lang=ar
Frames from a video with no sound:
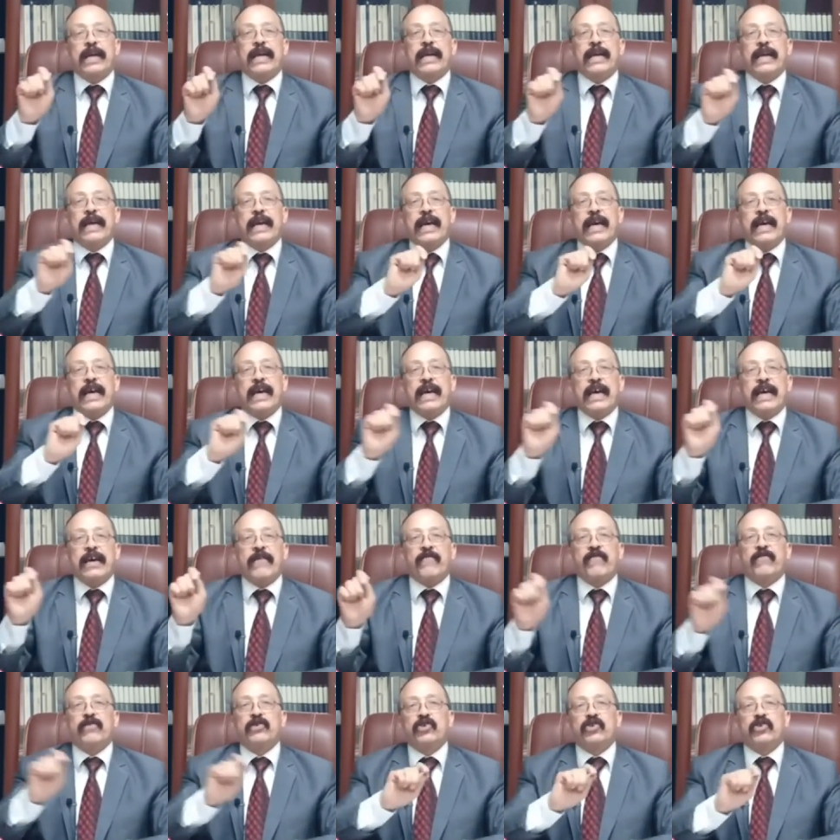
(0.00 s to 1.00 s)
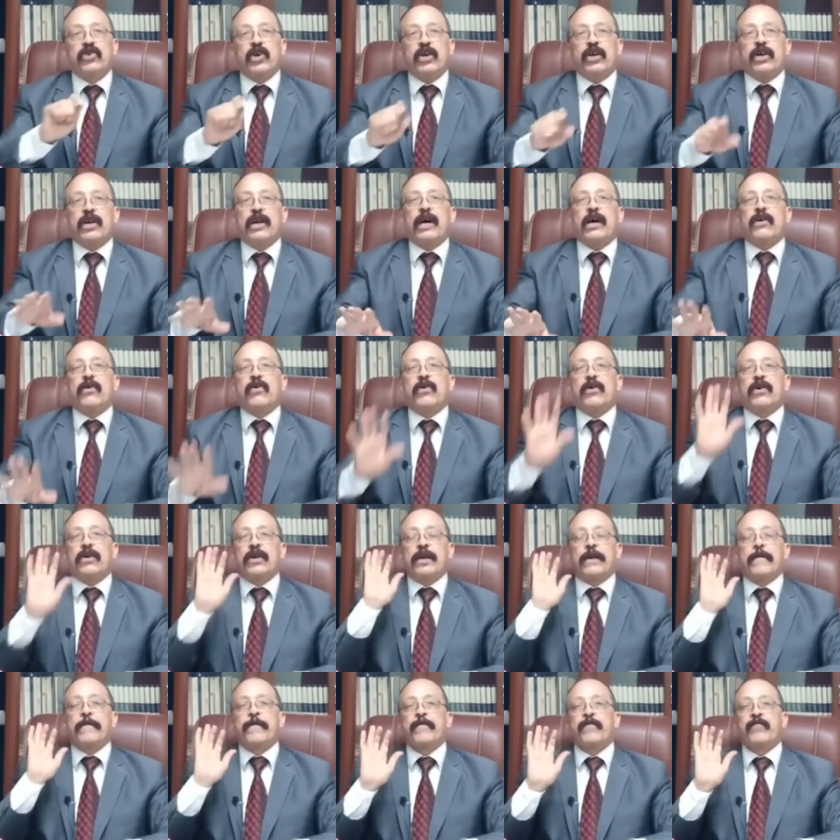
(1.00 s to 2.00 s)
الغاء في الشهر
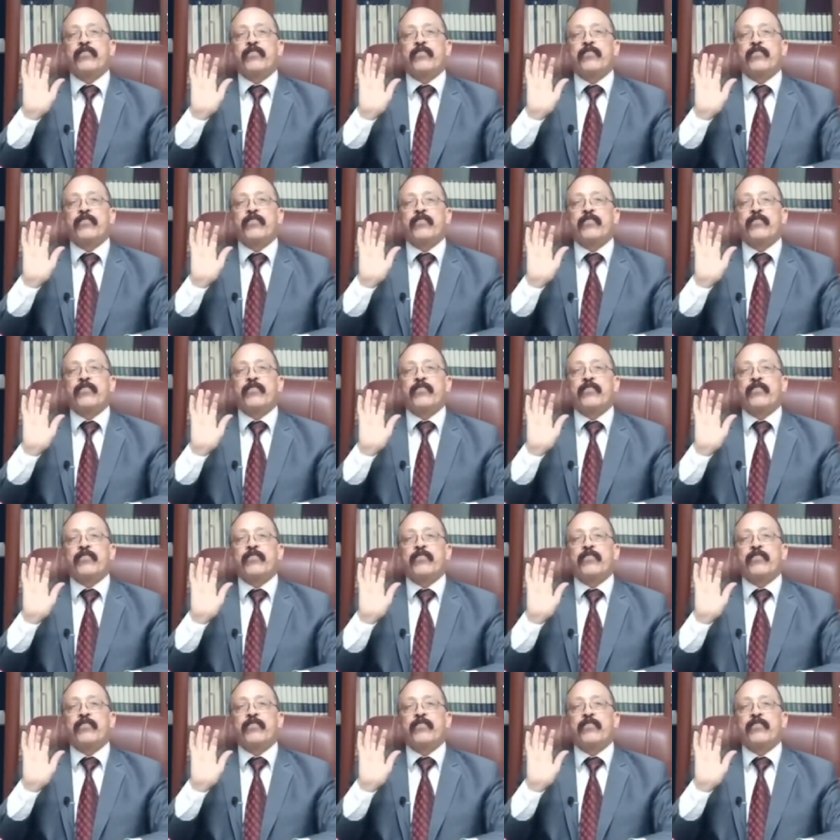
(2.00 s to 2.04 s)
العقاري